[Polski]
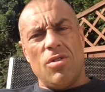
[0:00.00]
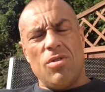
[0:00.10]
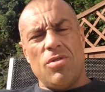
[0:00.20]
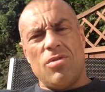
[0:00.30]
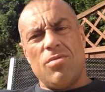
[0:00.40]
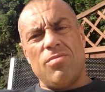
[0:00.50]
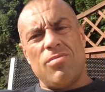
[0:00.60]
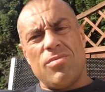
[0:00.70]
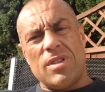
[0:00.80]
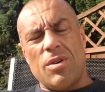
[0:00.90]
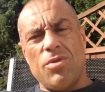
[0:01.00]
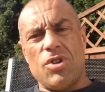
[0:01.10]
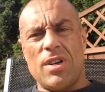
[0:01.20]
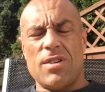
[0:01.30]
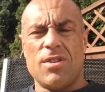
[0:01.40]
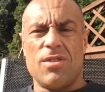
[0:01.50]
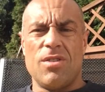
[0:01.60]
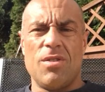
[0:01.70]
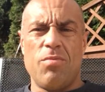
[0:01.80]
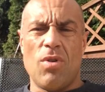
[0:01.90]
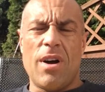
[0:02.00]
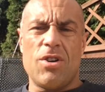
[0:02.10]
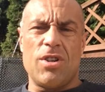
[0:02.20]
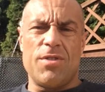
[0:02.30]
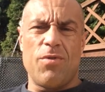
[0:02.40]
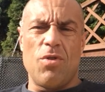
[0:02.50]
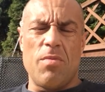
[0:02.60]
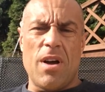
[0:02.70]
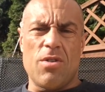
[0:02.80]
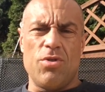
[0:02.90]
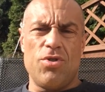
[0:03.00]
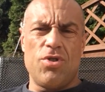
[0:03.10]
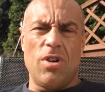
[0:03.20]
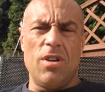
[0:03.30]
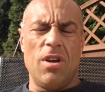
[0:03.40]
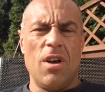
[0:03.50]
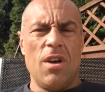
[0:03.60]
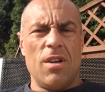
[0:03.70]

no, cały czas pogarsza swoją jakość, czyli